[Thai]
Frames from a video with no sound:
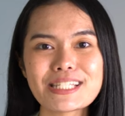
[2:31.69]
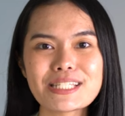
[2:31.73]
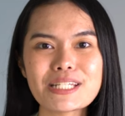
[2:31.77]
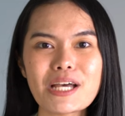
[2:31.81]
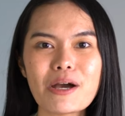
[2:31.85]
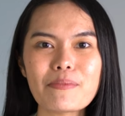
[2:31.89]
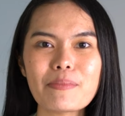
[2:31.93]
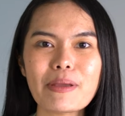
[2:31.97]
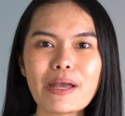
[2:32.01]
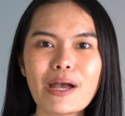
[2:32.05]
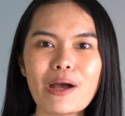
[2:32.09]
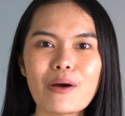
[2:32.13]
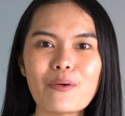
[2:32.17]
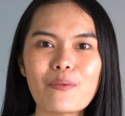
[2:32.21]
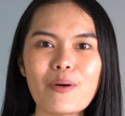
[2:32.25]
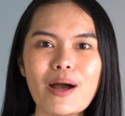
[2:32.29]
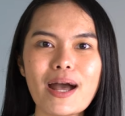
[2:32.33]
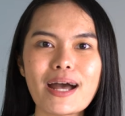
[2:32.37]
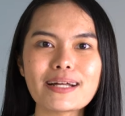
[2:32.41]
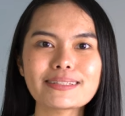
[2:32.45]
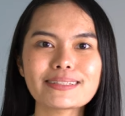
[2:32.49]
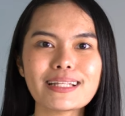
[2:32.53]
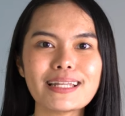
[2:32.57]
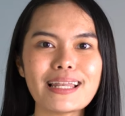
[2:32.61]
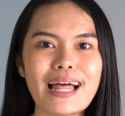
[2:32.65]
เชื่อไหมคะ
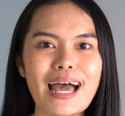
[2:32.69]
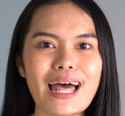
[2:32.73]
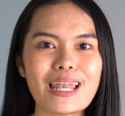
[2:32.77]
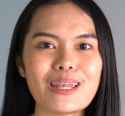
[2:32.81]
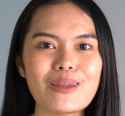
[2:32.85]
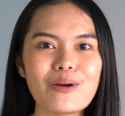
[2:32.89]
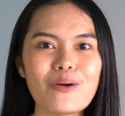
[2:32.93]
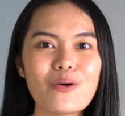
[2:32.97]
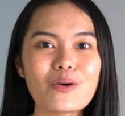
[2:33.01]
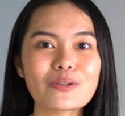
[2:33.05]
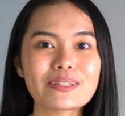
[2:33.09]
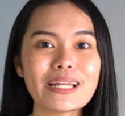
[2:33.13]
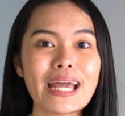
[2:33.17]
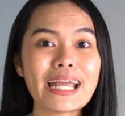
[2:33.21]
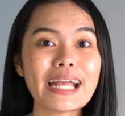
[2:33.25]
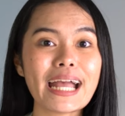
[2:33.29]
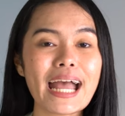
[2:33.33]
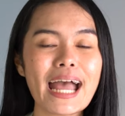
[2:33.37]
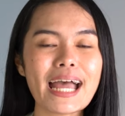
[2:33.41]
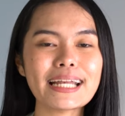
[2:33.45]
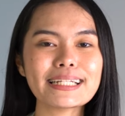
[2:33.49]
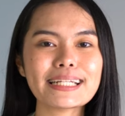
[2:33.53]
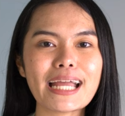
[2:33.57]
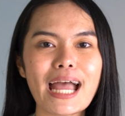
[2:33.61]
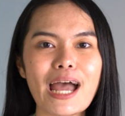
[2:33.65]
ว่าตลาดโลกได้
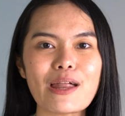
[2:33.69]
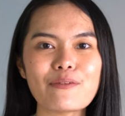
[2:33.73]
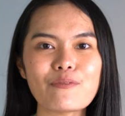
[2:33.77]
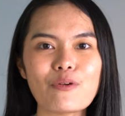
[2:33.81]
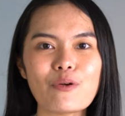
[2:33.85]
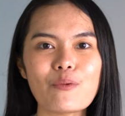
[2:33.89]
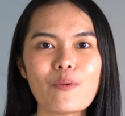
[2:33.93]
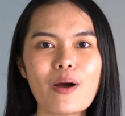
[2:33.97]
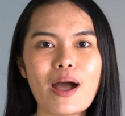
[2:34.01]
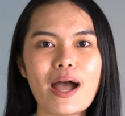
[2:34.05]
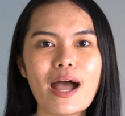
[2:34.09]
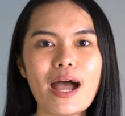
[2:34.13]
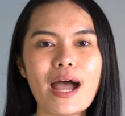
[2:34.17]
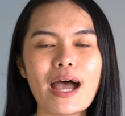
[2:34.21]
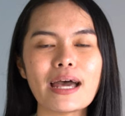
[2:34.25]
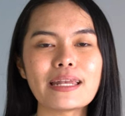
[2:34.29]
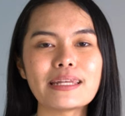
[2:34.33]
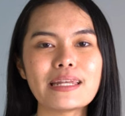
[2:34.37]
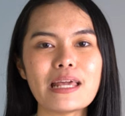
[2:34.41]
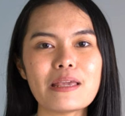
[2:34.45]
คาดการไว้ว่า